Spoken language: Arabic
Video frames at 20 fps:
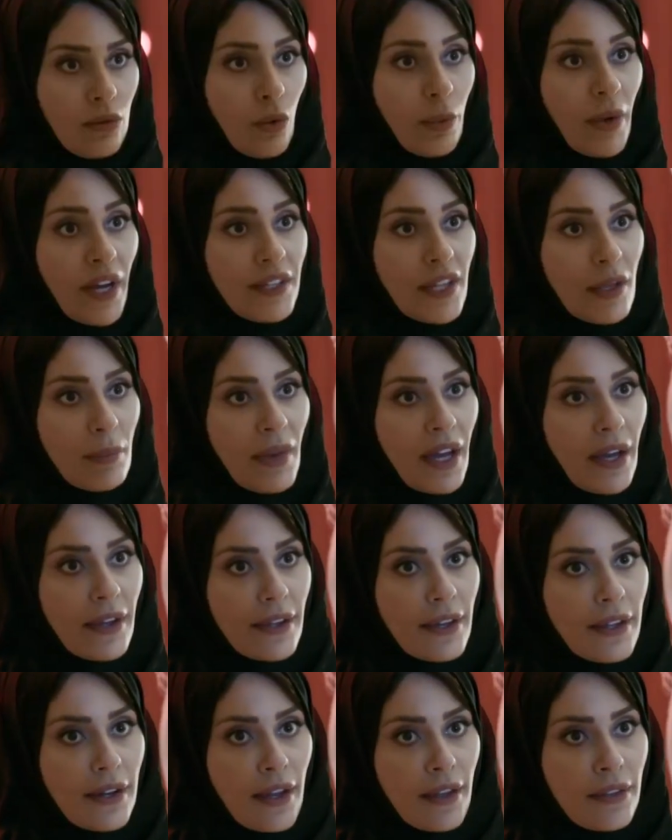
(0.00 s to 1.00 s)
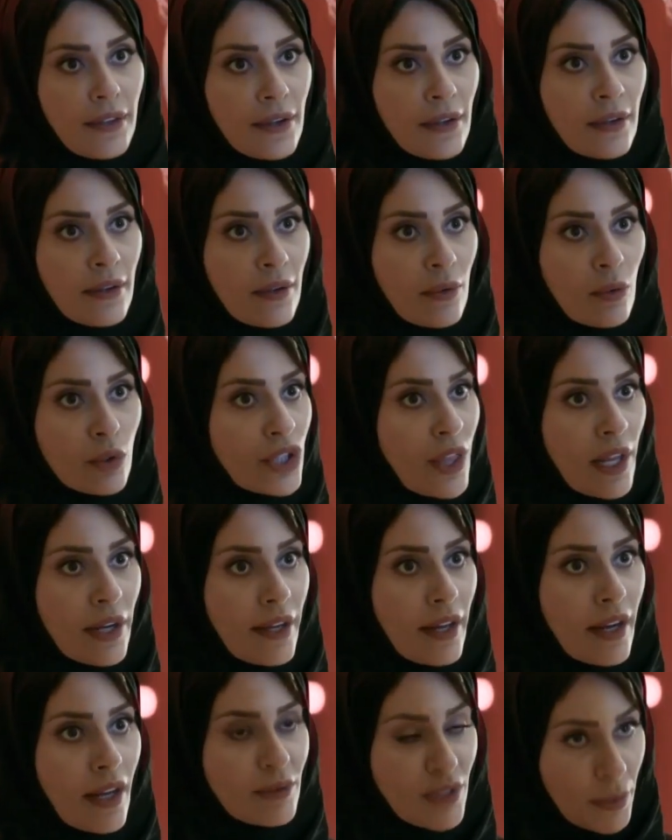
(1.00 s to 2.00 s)
وبعدين معك يا نادر وش ذا
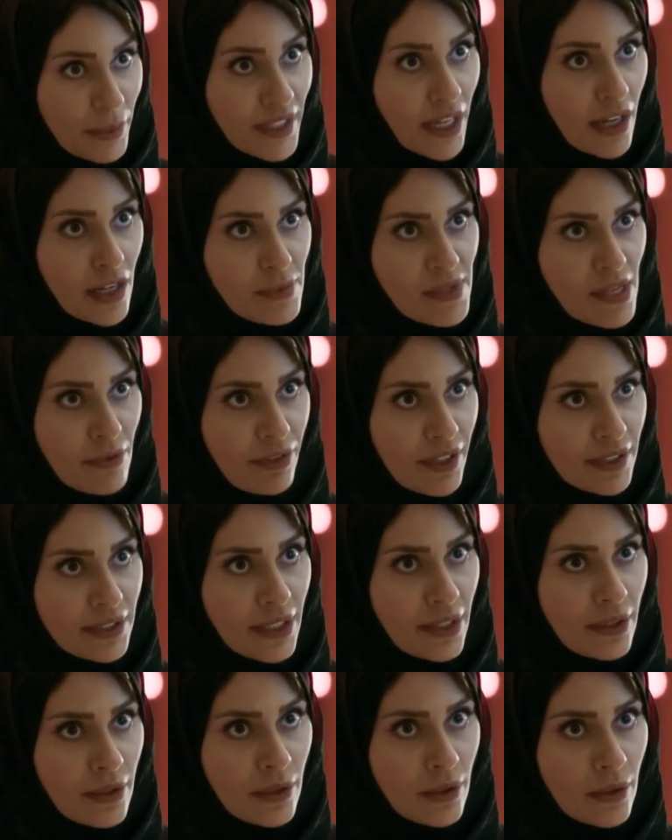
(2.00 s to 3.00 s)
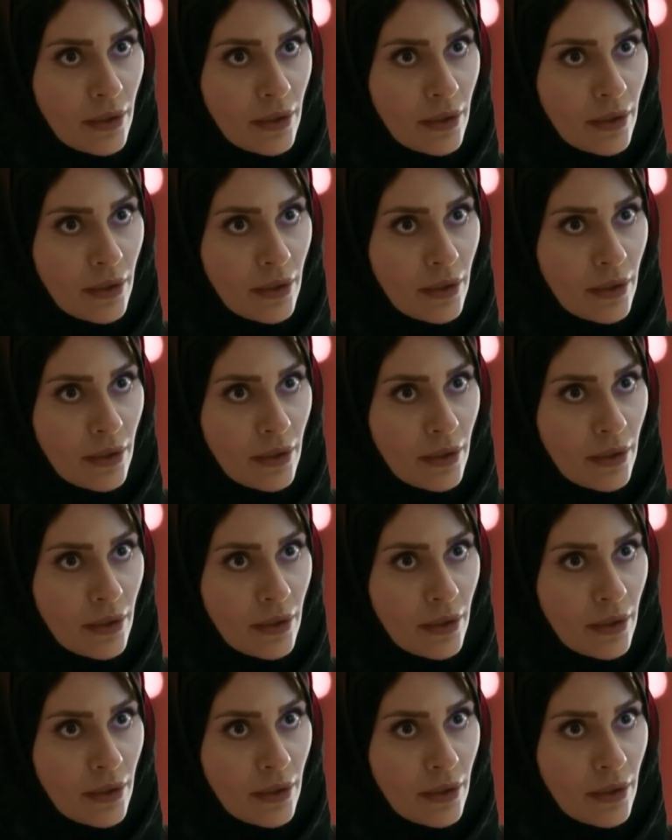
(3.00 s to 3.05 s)
الكلام تبي تخرب سفرتنا؟